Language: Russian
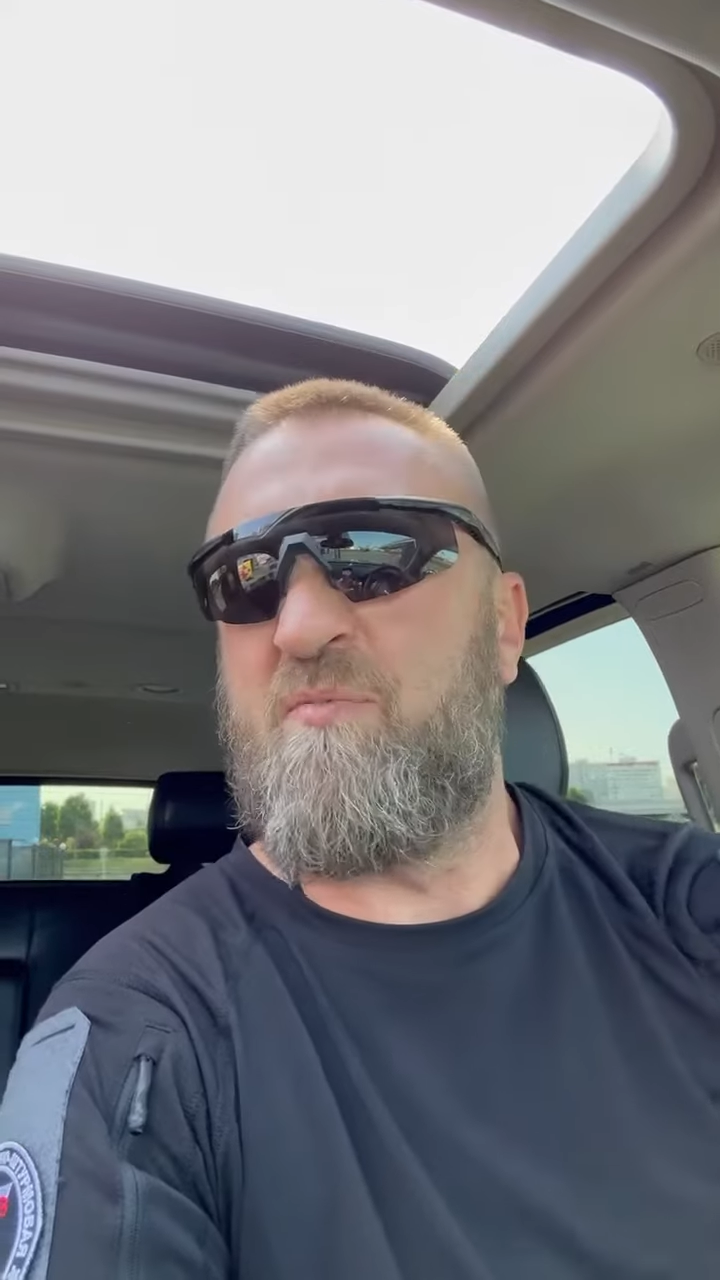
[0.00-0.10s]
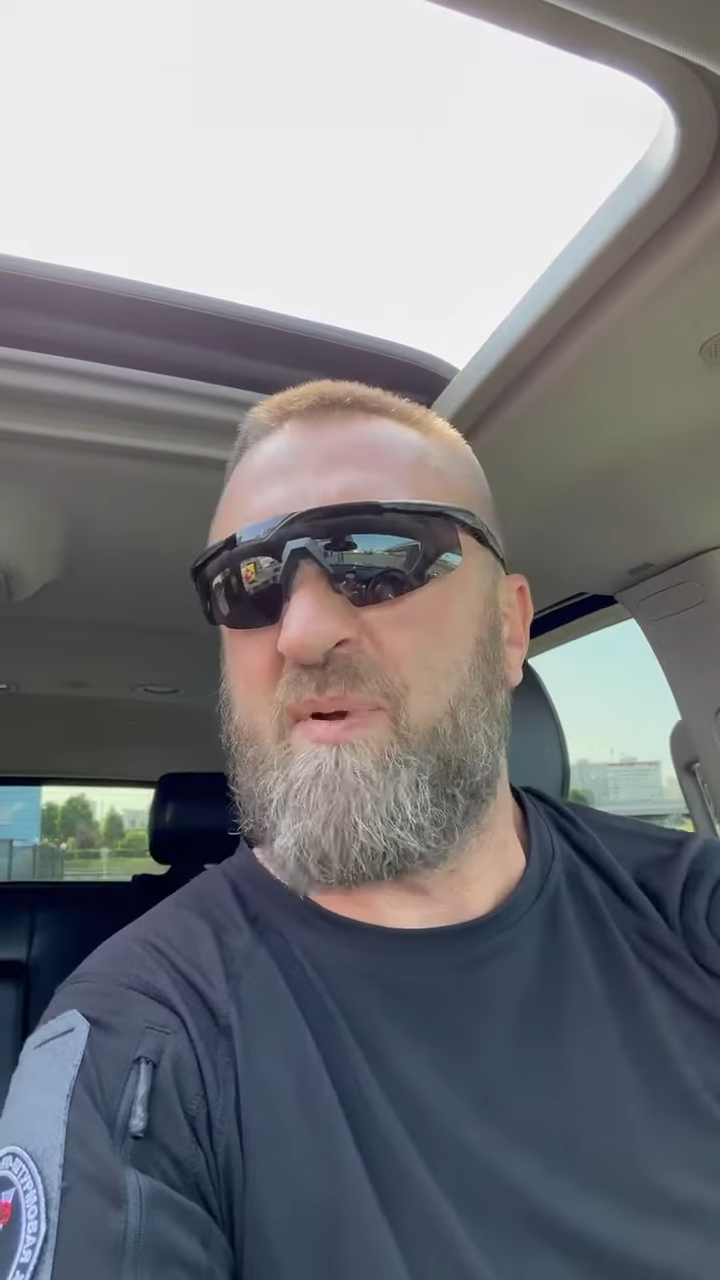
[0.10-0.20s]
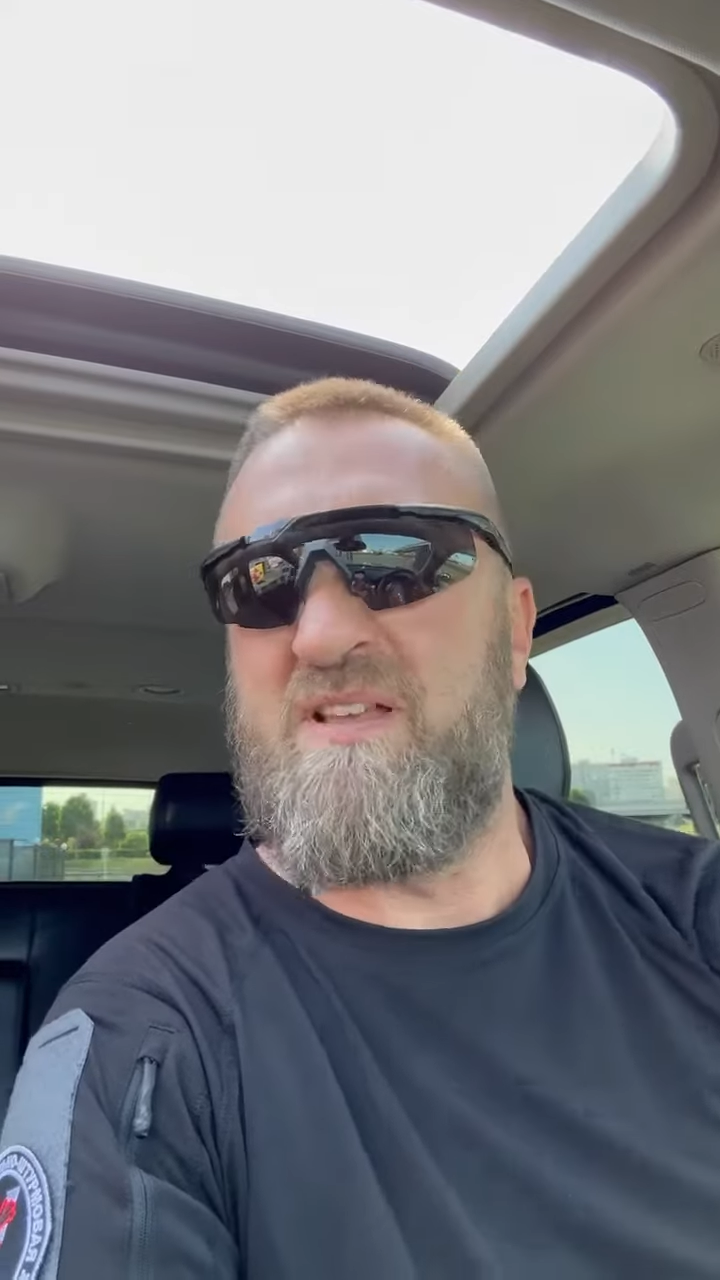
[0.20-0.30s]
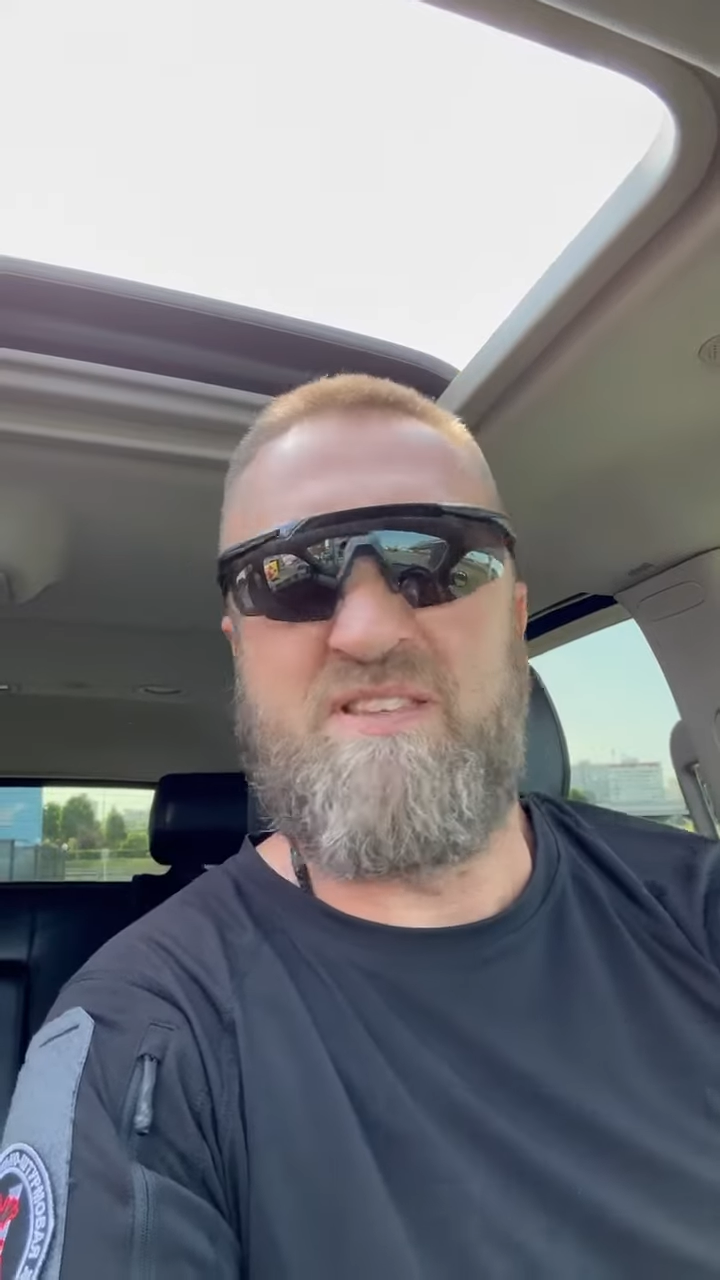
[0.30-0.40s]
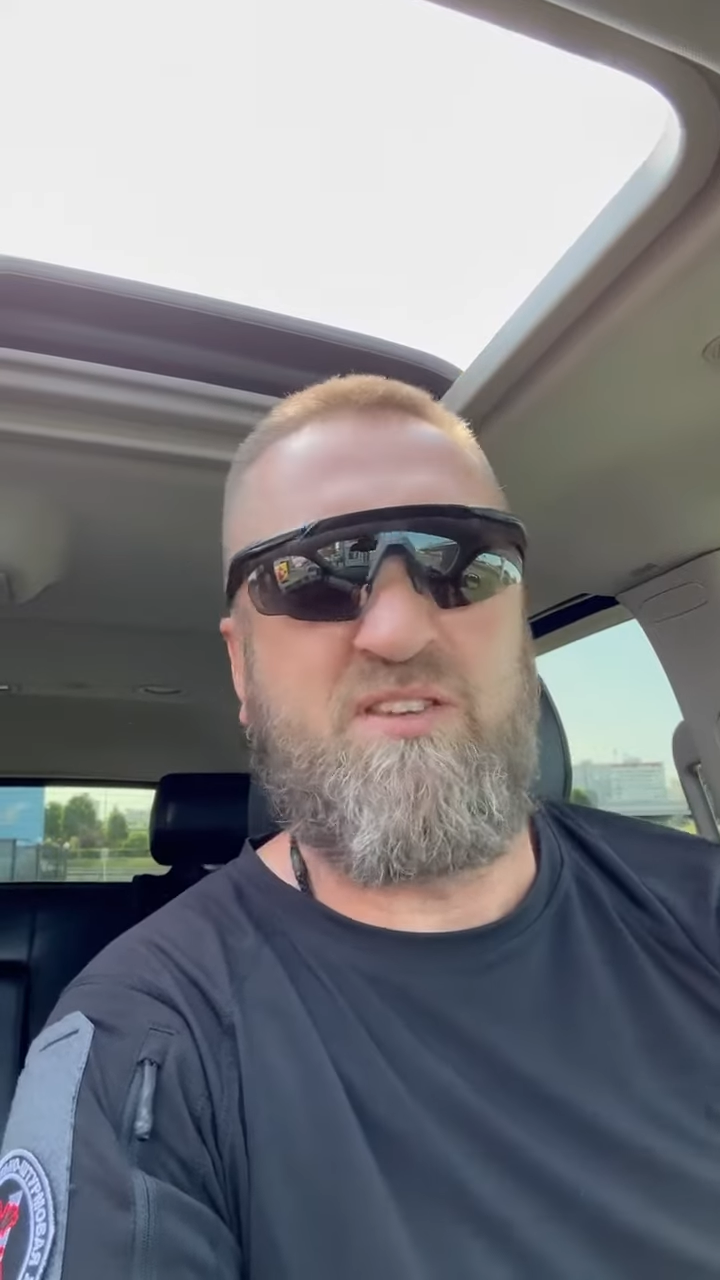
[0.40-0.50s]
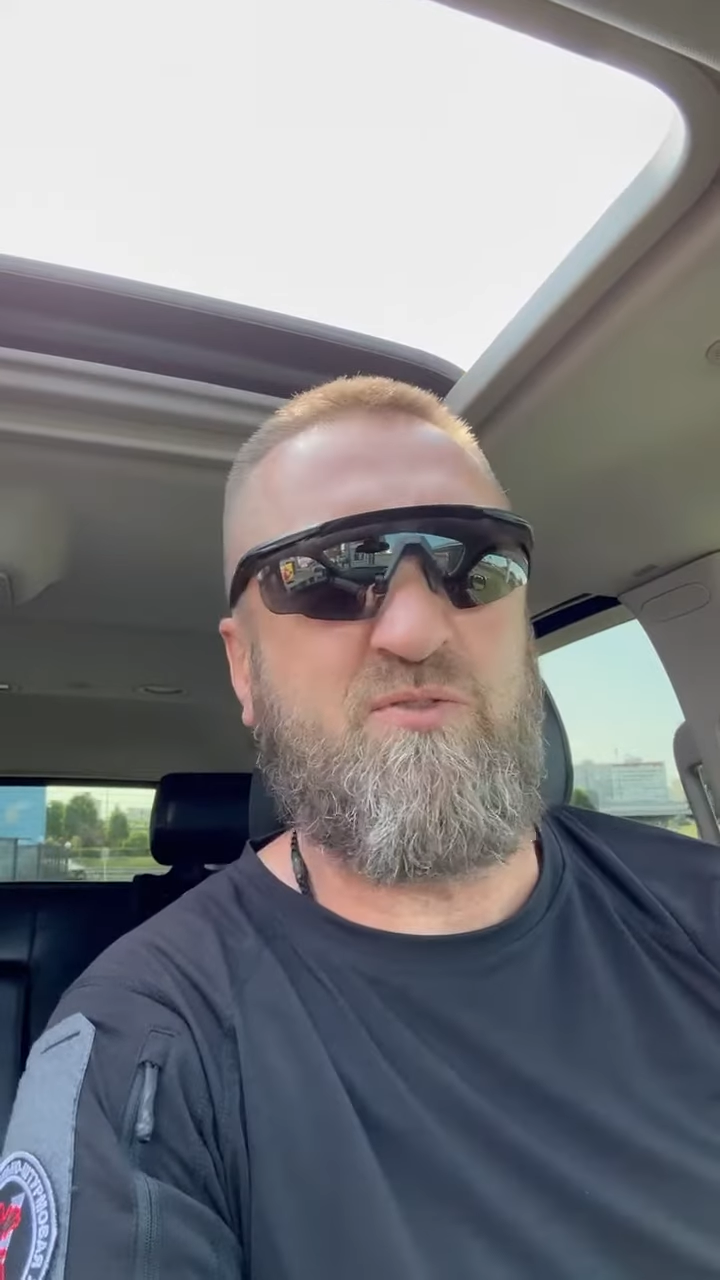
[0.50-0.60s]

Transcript: праздники,